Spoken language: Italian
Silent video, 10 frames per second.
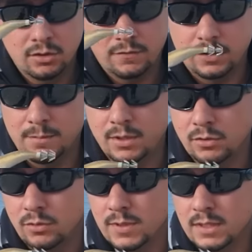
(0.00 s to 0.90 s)
il grado di
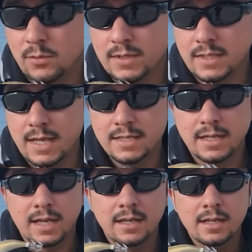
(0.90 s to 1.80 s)
affondamento di, que di queste
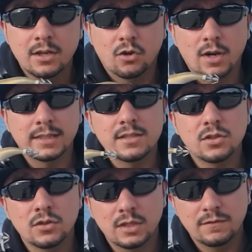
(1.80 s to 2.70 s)
esche con la
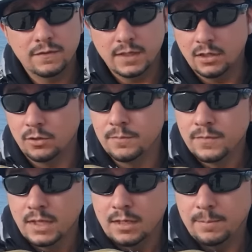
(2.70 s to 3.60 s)
tensione del filo,
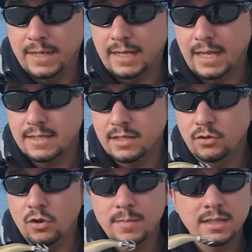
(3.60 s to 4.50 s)
perché se
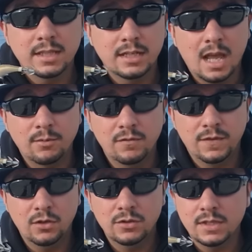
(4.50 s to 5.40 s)
noi manteniamo il
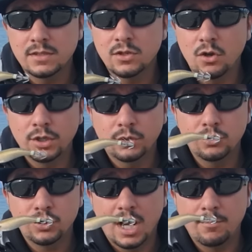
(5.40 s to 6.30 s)
filo in tensione
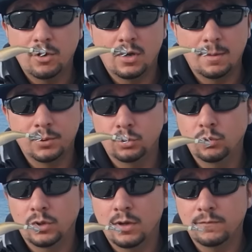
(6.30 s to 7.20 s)
riusciamo a
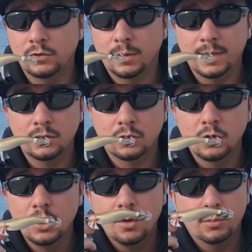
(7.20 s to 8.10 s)
produrre un
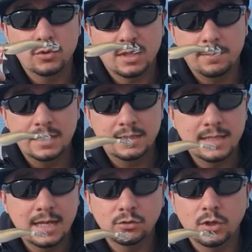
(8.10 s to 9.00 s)
affondamento più
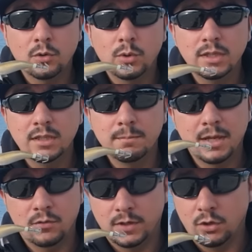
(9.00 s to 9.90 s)
stabilizzato e quindi
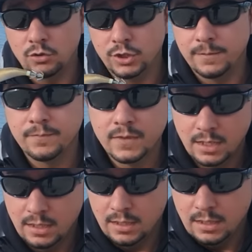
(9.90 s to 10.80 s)
meno veloce.